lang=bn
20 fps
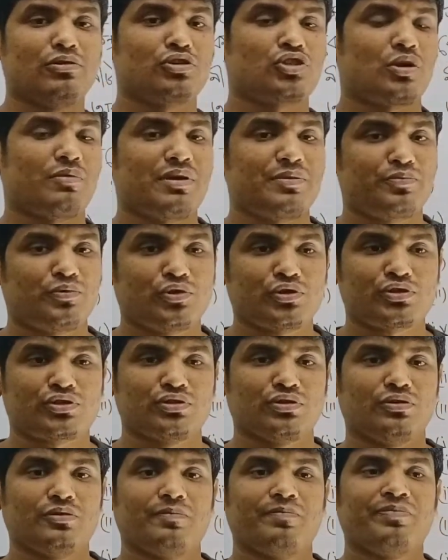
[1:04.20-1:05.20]
এগুলো সবাই
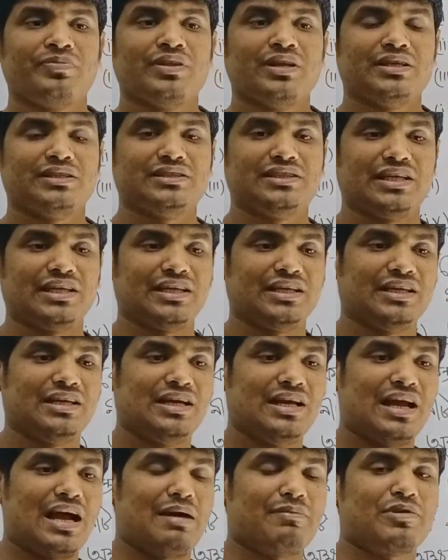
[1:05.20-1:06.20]
পড়ছো যে
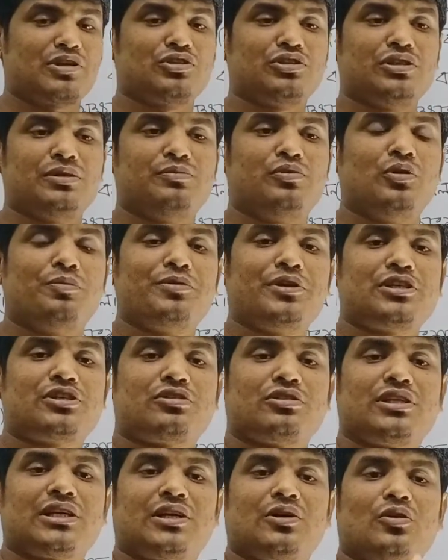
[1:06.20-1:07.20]
আমরা যদি
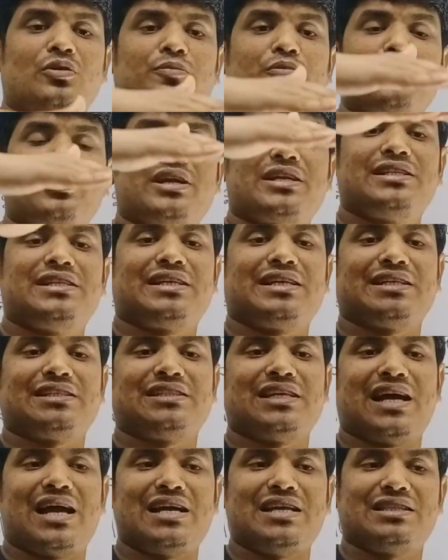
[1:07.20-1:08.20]
ভূপৃষ্ঠ থেকে ওপরের দিকে
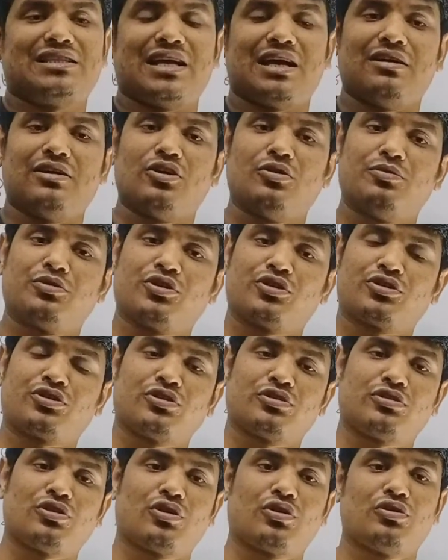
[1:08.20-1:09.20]
যাই তাহলে অভিকর্ষ
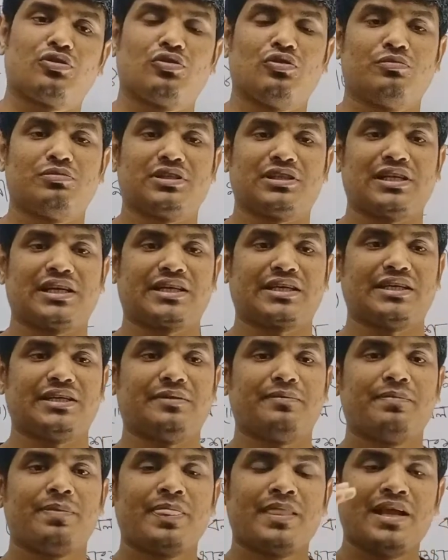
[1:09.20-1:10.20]
স্তরণ কমতে থাকে
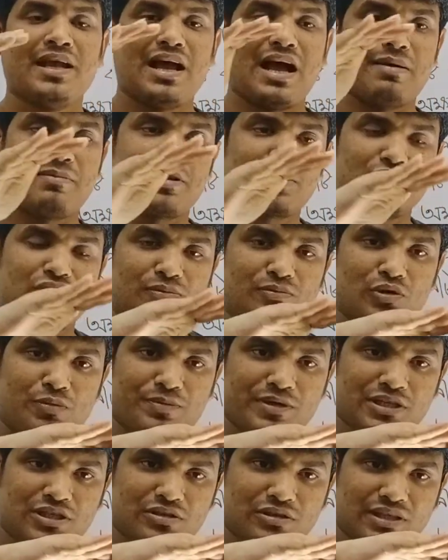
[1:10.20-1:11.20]
আমরা যদি
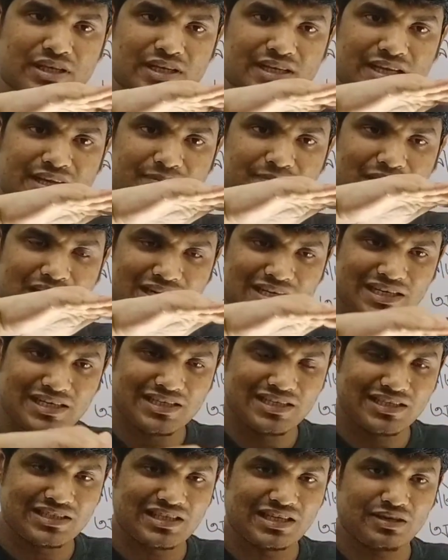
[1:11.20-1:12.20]
ভূপৃষ্ঠ থেকে মাটির
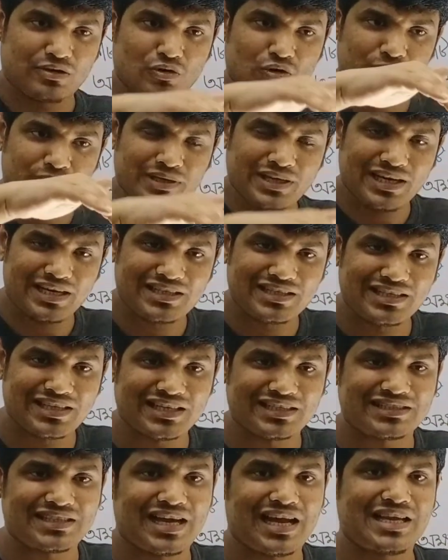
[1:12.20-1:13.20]
নিচে গভীরের
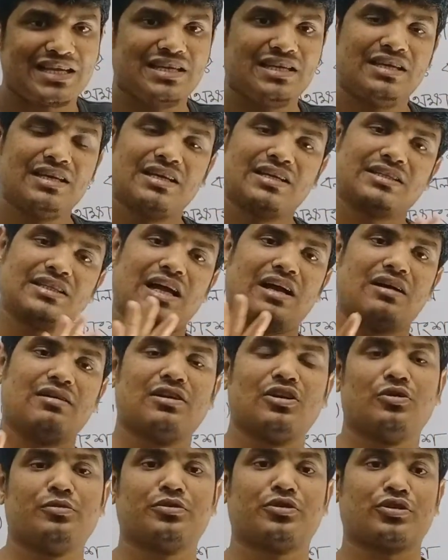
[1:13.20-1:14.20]
দিকে যাই
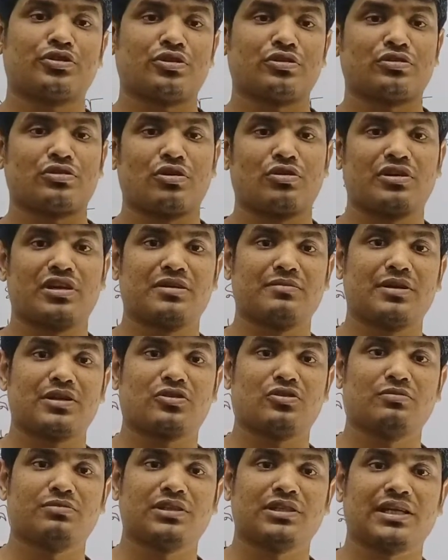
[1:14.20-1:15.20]
তাহলে অভিকর্ষ স্তরণের মান
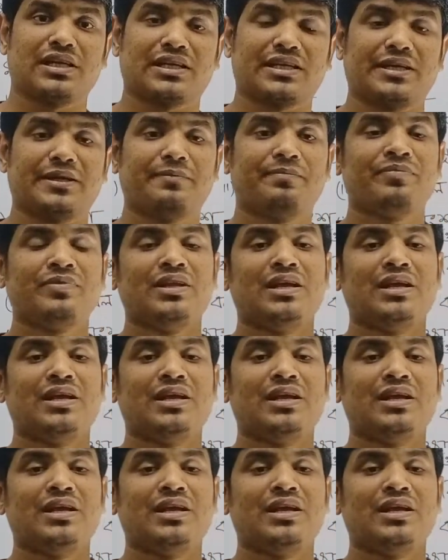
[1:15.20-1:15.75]
কমতে থাকে